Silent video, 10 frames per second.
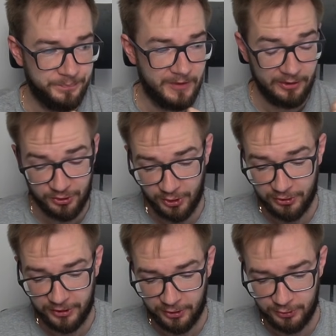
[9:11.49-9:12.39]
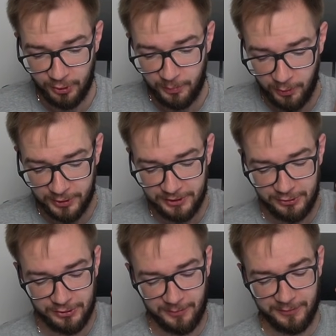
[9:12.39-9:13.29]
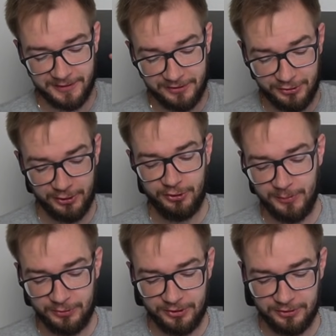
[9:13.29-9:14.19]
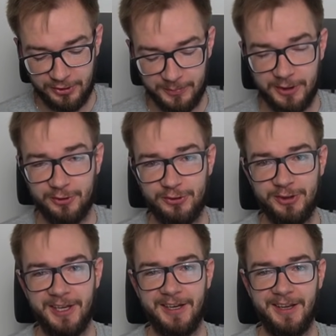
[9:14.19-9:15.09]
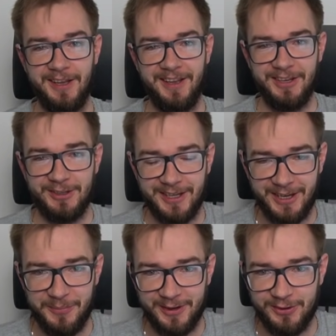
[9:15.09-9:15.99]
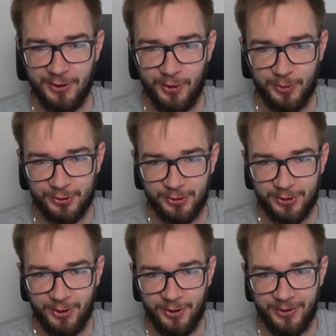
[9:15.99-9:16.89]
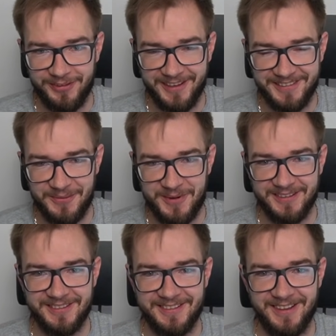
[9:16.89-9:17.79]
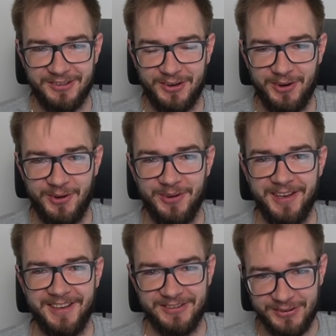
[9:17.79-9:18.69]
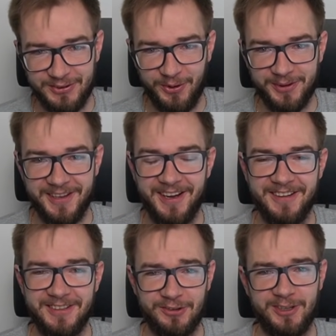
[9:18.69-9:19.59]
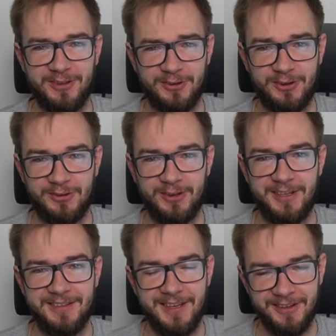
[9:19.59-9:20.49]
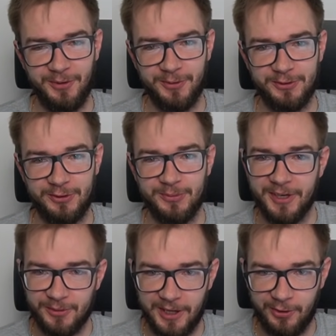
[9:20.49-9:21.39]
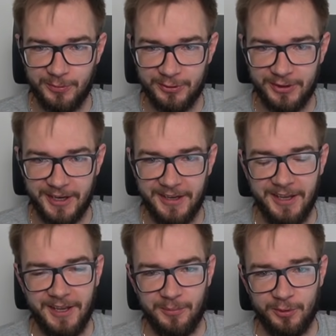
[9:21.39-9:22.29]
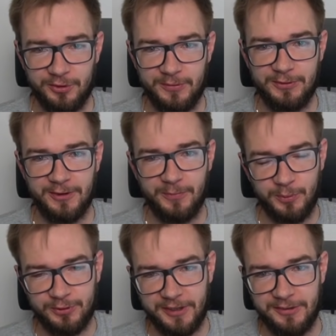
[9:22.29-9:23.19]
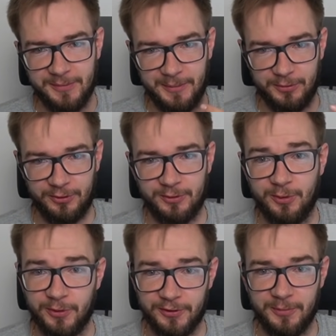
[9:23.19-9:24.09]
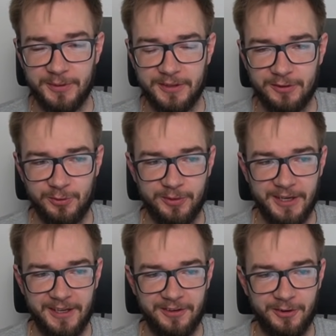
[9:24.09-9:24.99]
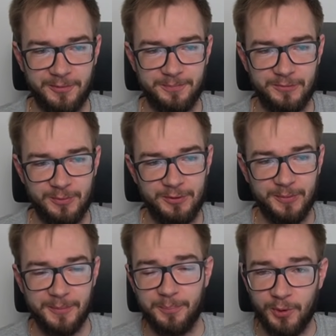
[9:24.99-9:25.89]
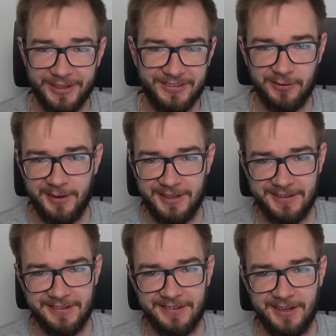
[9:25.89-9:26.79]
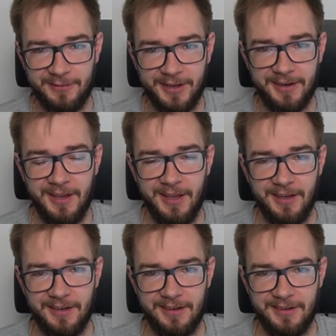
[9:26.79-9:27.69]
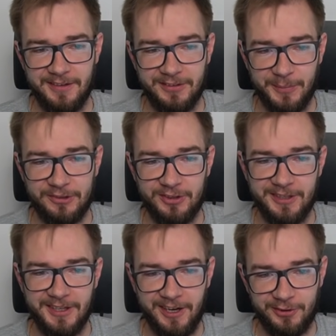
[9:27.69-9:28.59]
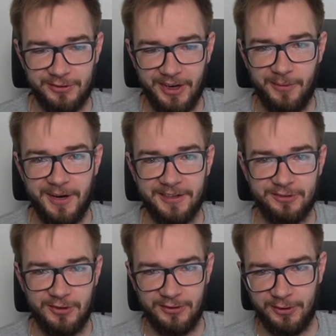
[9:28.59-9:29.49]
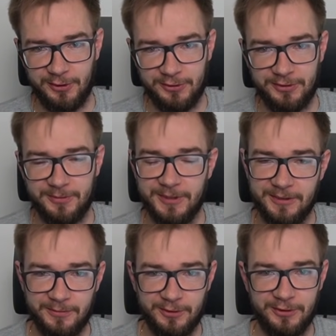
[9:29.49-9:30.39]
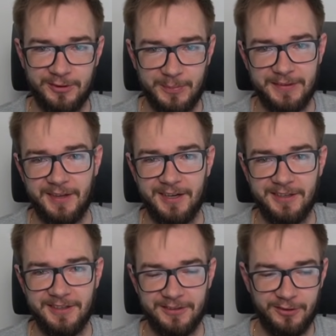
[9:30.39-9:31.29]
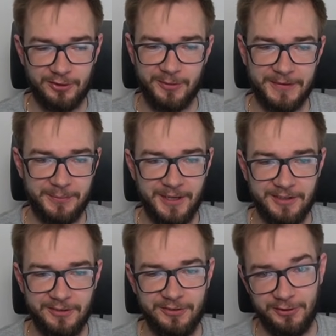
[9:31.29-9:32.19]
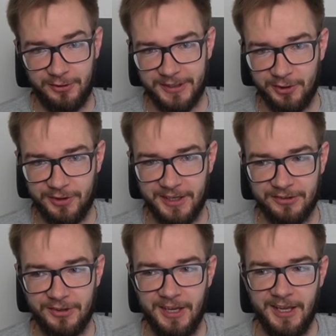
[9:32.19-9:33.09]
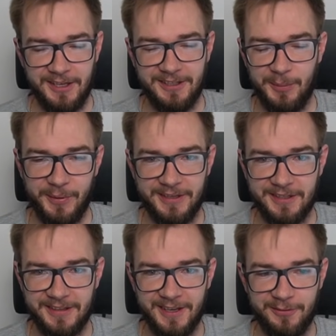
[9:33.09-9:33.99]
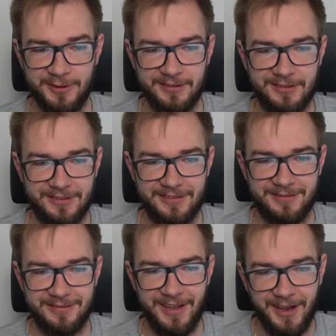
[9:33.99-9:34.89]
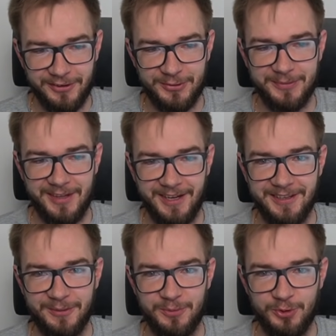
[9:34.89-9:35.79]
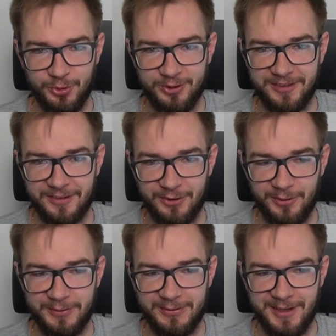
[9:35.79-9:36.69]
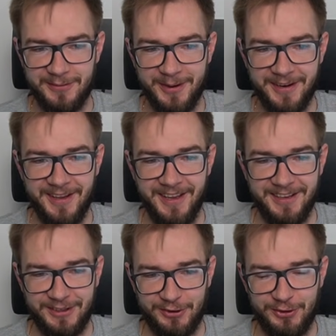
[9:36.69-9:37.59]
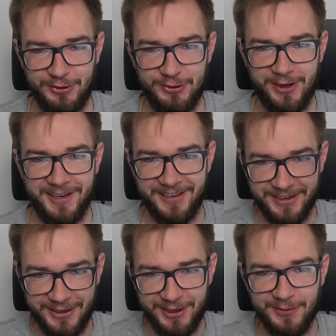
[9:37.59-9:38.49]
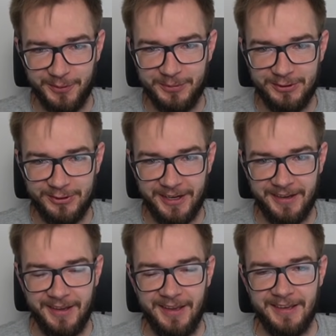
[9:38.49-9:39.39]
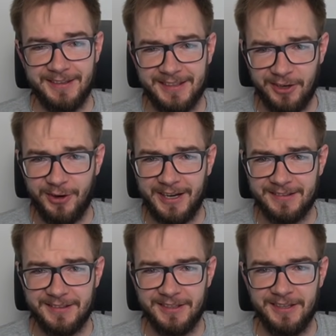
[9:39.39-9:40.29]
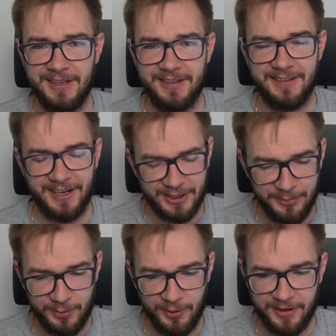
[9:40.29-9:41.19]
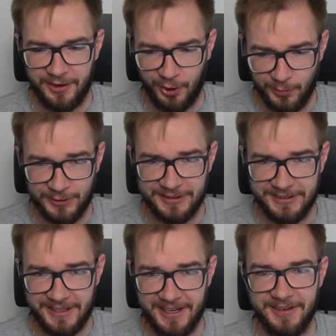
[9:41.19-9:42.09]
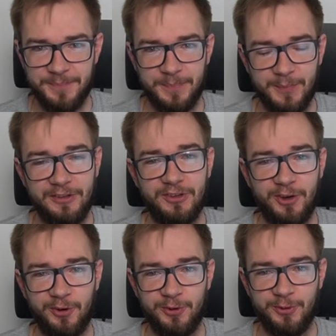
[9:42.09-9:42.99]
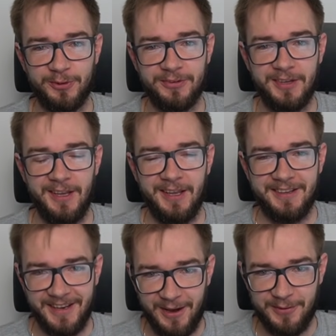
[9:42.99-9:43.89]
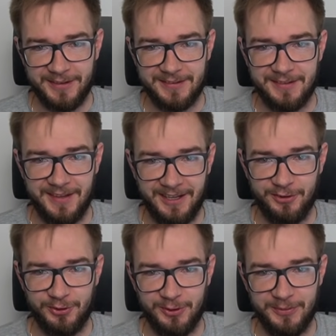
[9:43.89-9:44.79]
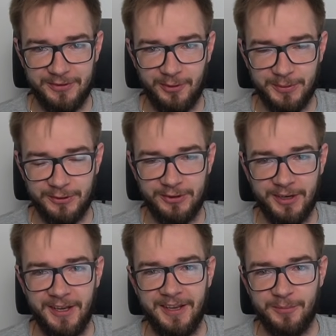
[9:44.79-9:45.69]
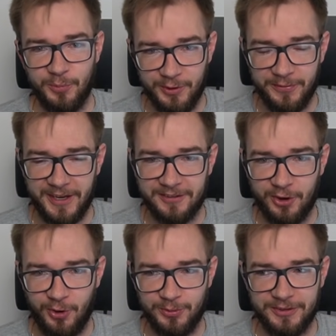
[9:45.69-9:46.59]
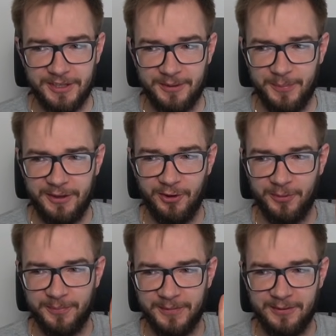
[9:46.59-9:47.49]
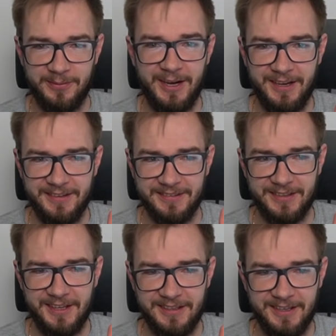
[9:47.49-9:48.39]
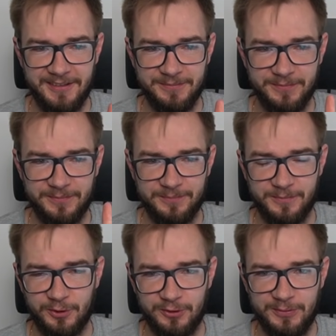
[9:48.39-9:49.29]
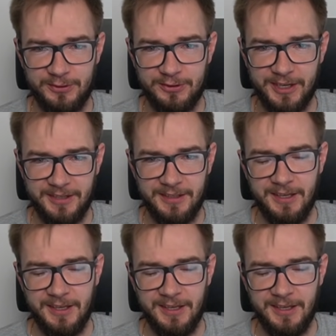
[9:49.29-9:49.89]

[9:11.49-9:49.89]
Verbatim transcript: Także to jeśli chodzi o poki, dzisiaj mówię, dzisiaj szybci, szybki odcinek i takie bardziej ogłoszonko na temat naszego Discorda. Jeżeli ktoś jeszcze nie dołączył, nie udało mu się, bo oczywiście wpuszczaliśmy na początku osoby, które, no, żebyśmy potestowali ten serwer, yy, zobaczyli jak on działa, czy coś i wszyscy pisali, co trzeba zmienić, co trzeba dodać itp. itd., więc Naszym zdaniem już jest gotowy serwer, także dzisiaj link w opisie. I z tej okazji na Gibble Community Day będzie konkurs dla Was na to, żeby zdobyć mój friend code. Będą dwa zadania, oczywiście.